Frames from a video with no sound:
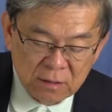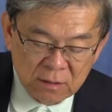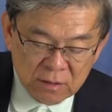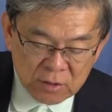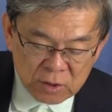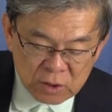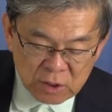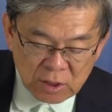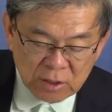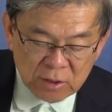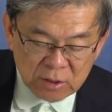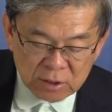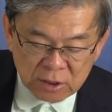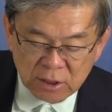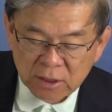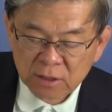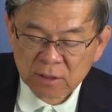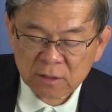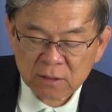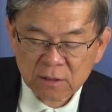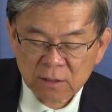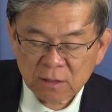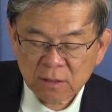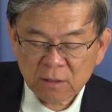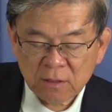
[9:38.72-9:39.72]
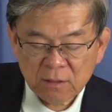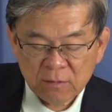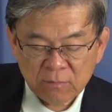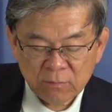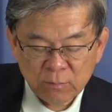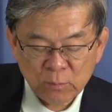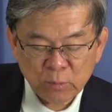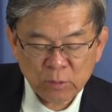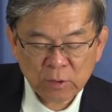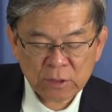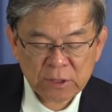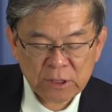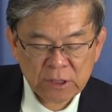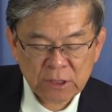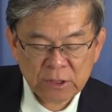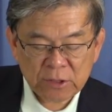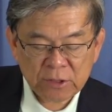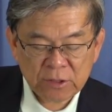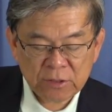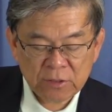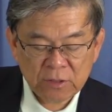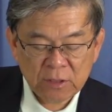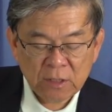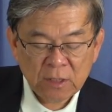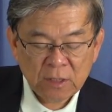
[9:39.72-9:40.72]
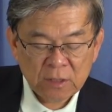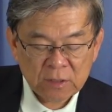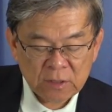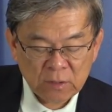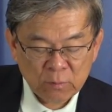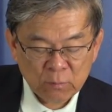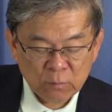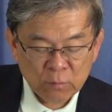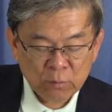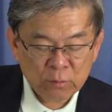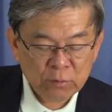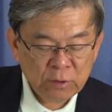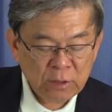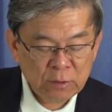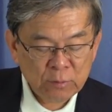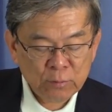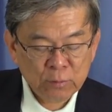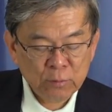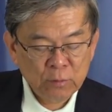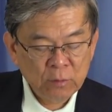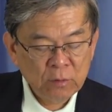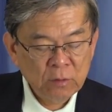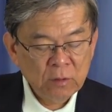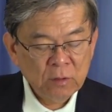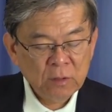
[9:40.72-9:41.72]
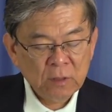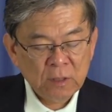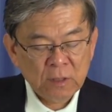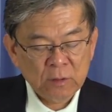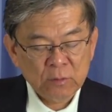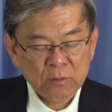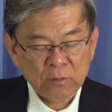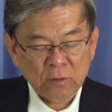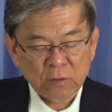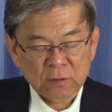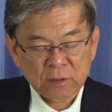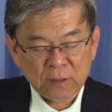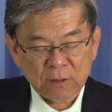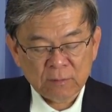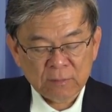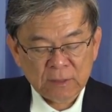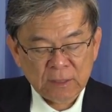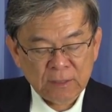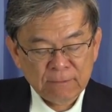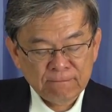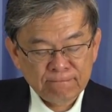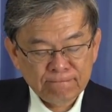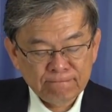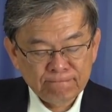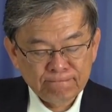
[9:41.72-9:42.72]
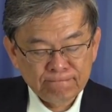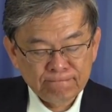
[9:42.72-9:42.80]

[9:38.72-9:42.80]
声称摩西是这5卷书的作者呢？